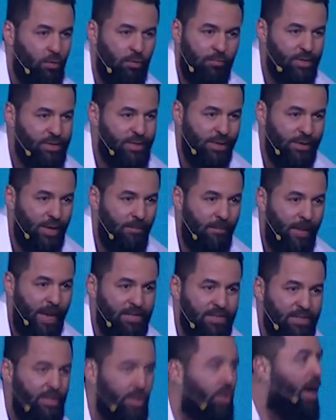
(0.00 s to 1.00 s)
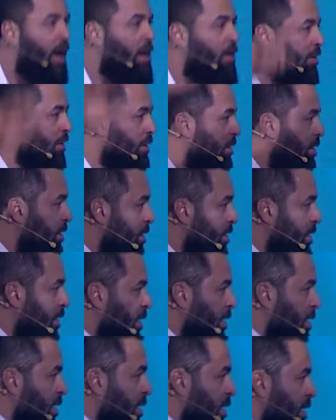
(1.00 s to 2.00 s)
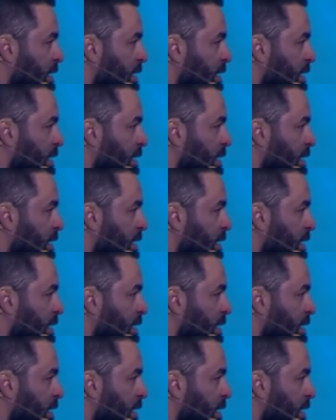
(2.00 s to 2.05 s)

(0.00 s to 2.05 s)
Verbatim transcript: com você também, sim ou não? Sim!